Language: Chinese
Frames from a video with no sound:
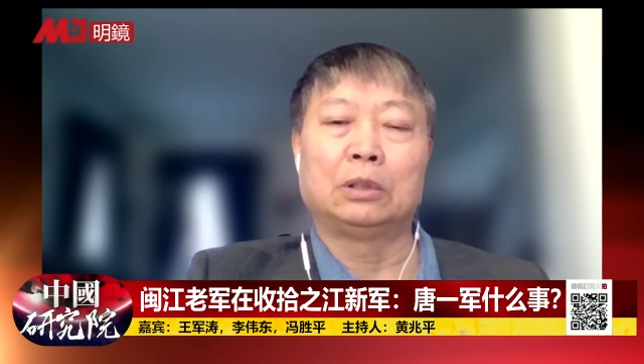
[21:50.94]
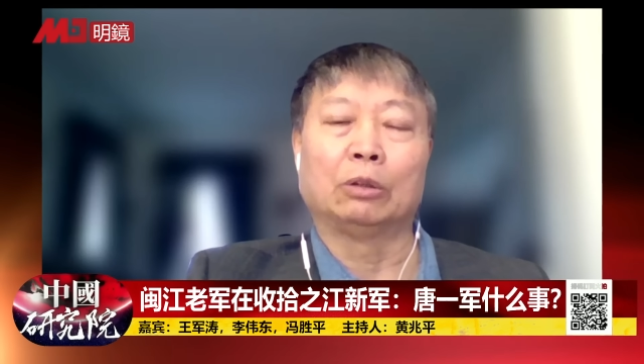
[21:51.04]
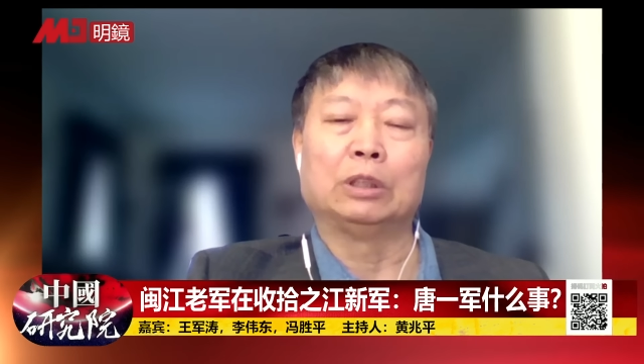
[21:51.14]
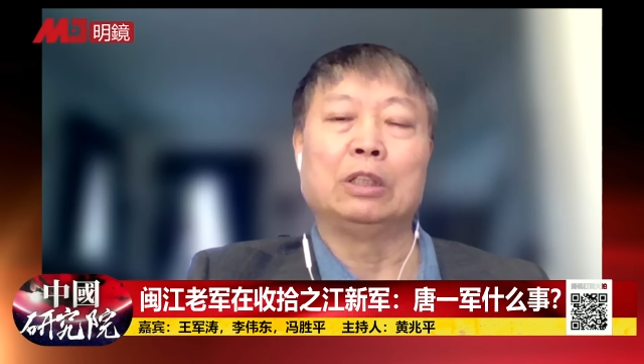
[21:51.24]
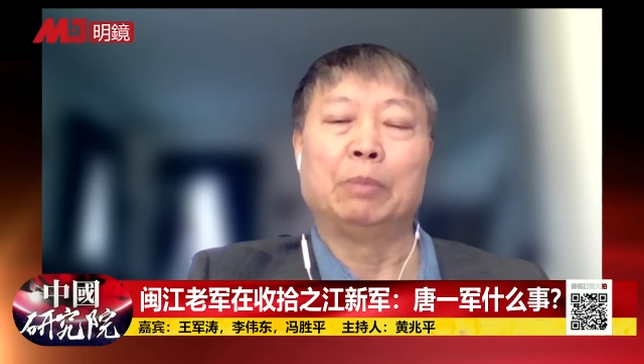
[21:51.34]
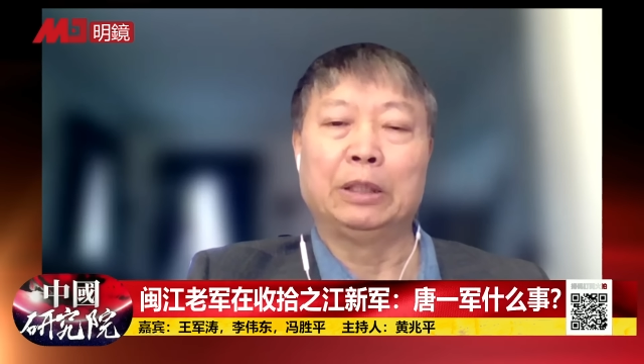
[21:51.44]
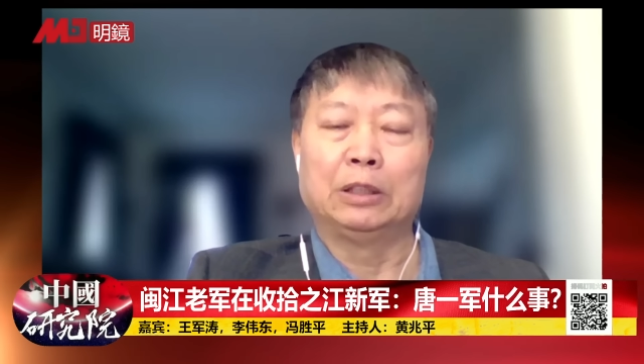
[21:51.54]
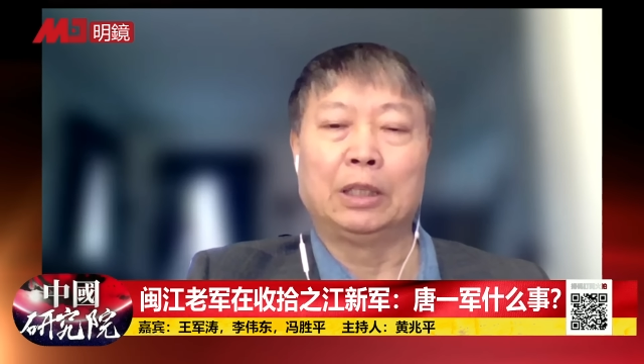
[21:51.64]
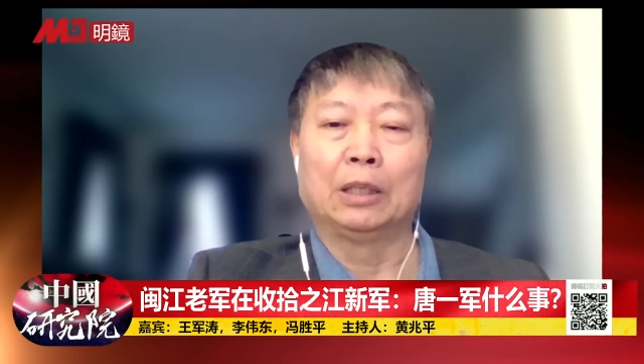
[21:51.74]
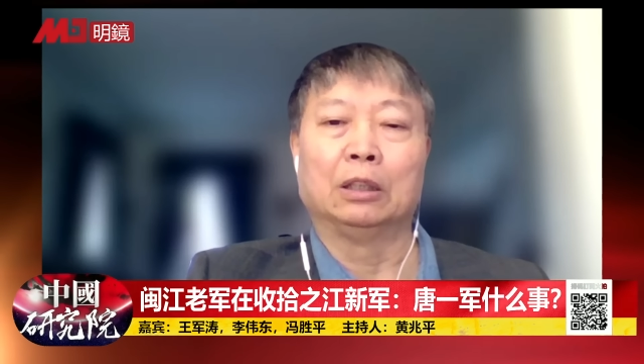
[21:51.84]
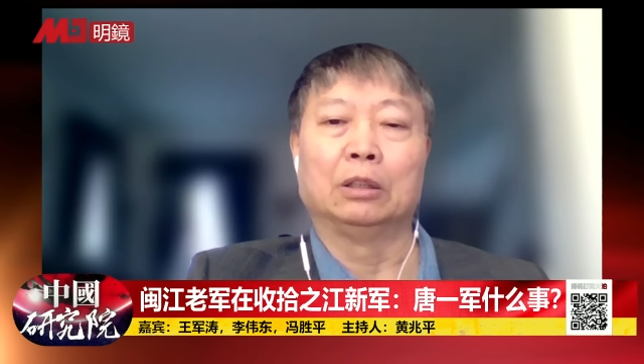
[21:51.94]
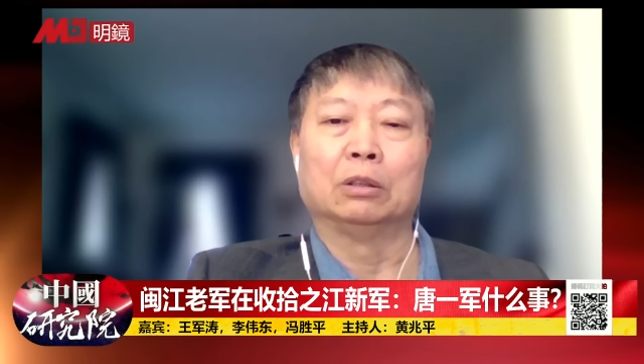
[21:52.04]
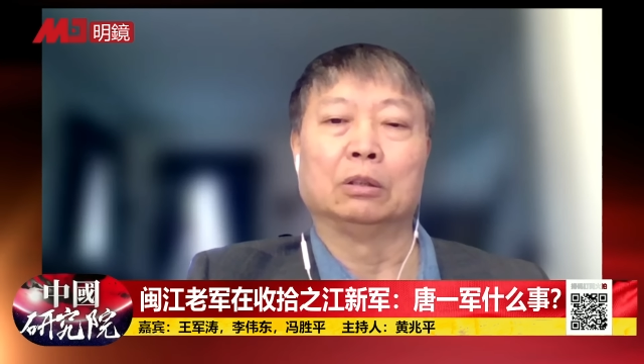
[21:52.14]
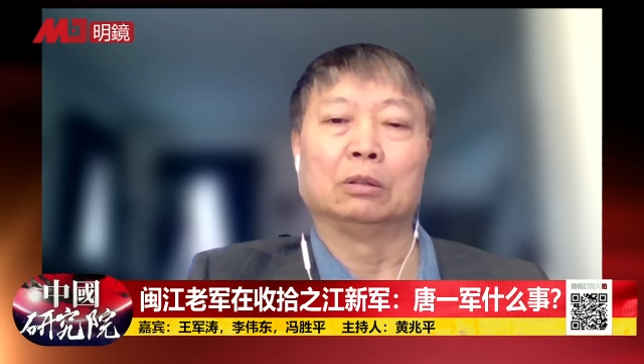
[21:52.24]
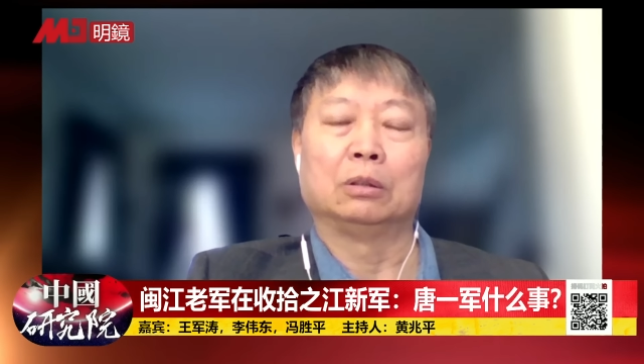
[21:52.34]
结果这一辈子钱可能
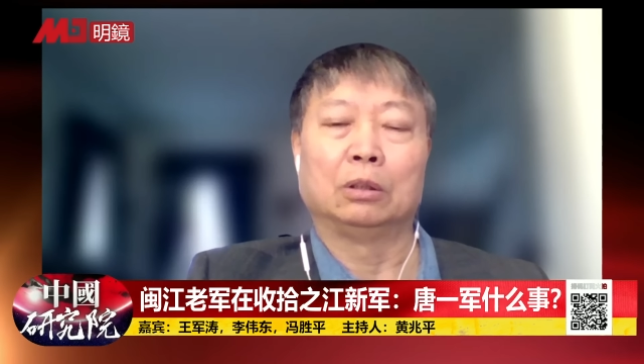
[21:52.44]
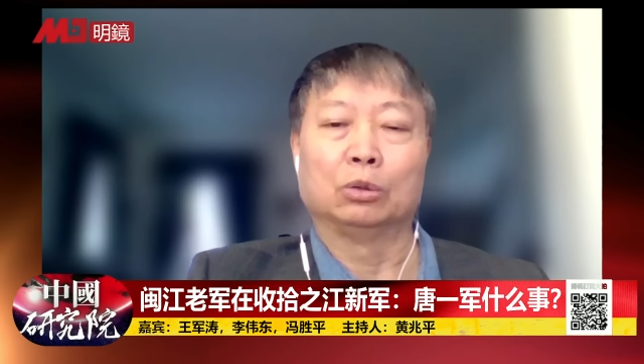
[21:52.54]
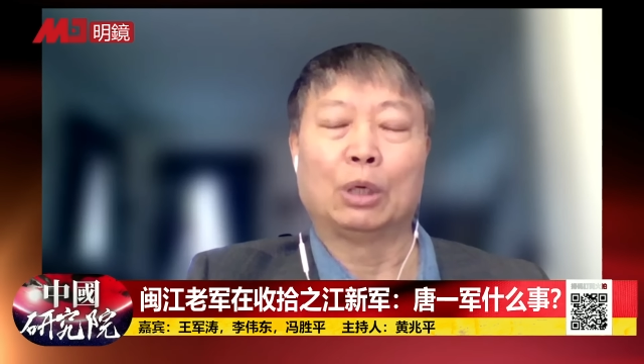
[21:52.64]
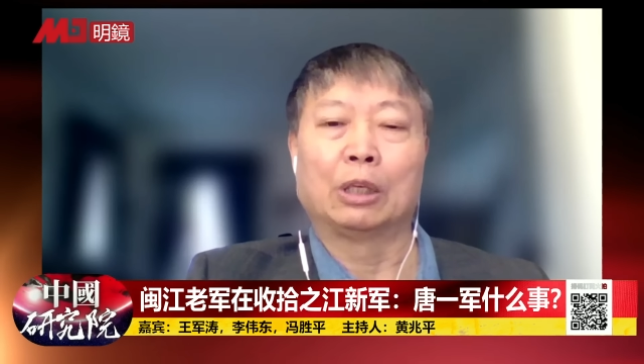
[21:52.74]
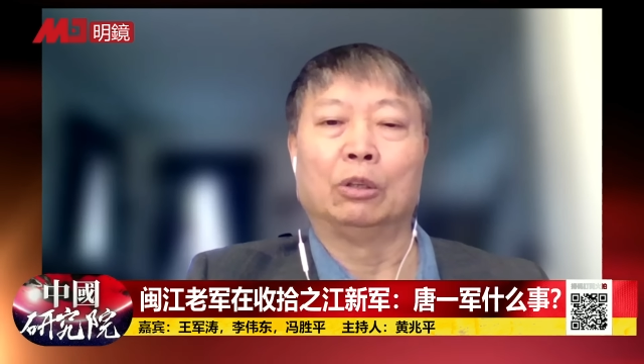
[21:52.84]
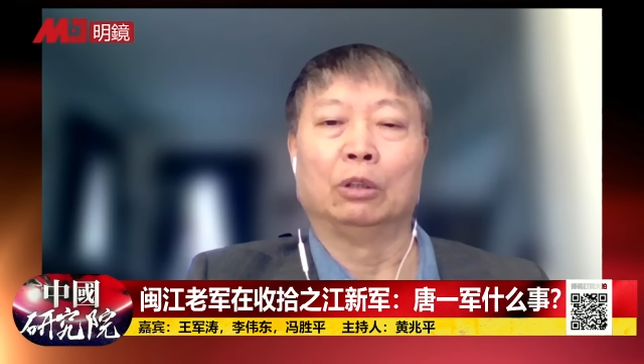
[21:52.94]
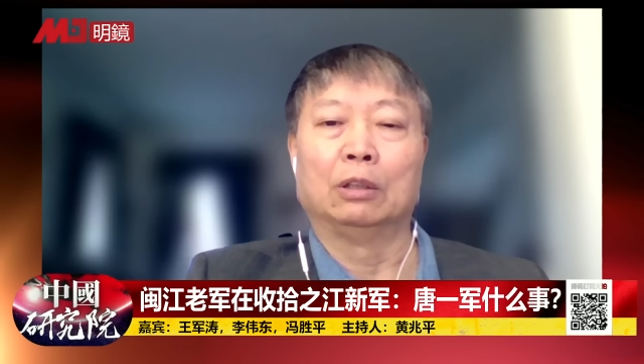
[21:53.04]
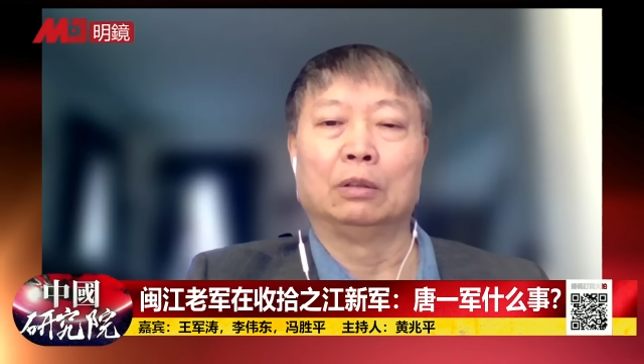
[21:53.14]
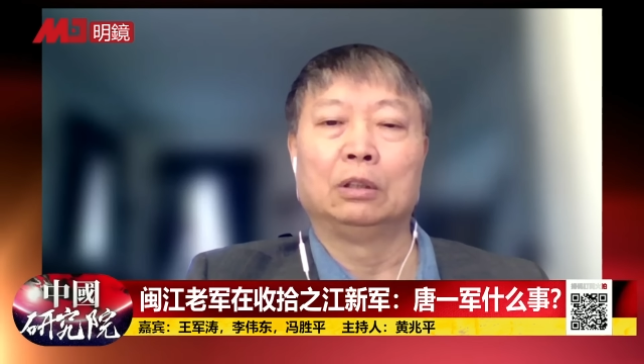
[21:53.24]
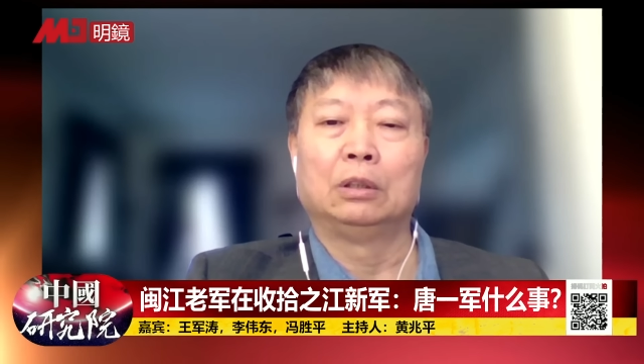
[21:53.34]
都都赚够了。